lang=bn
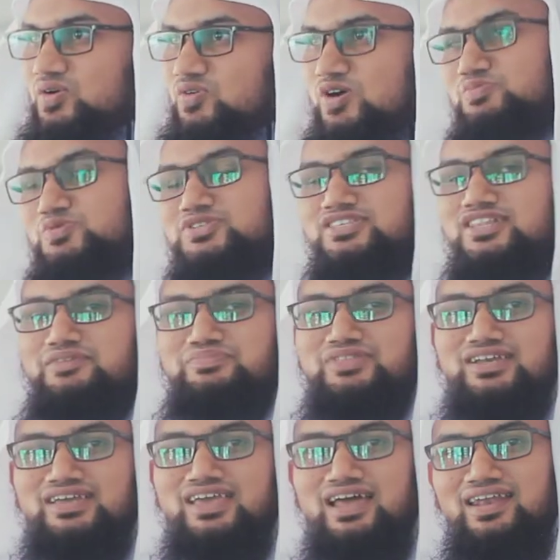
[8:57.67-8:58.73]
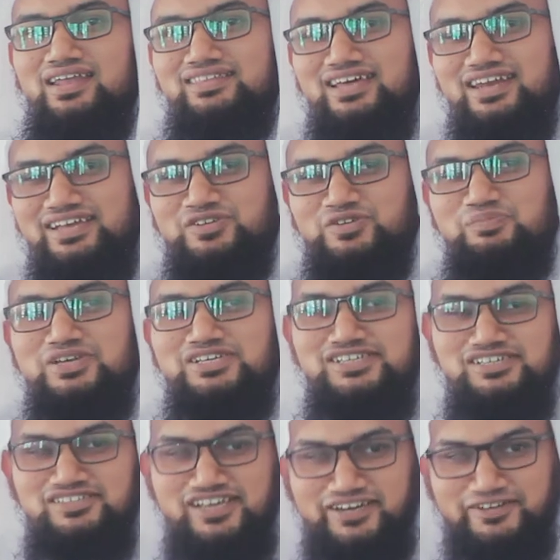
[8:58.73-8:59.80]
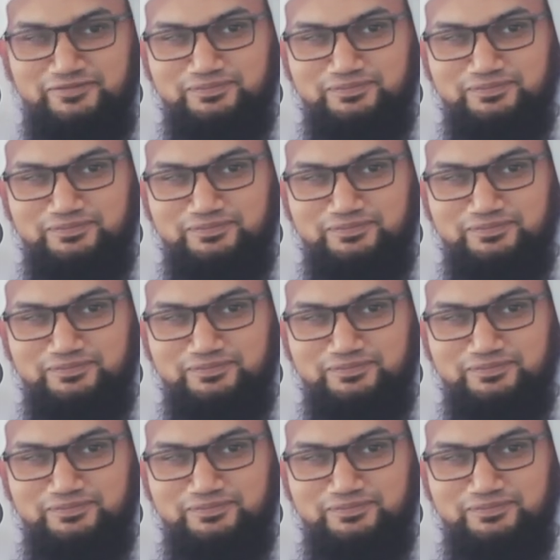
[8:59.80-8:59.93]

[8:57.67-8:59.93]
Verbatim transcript: অমুসলিমদেরকে আল্লাহ তালা একটু বেশিই দেন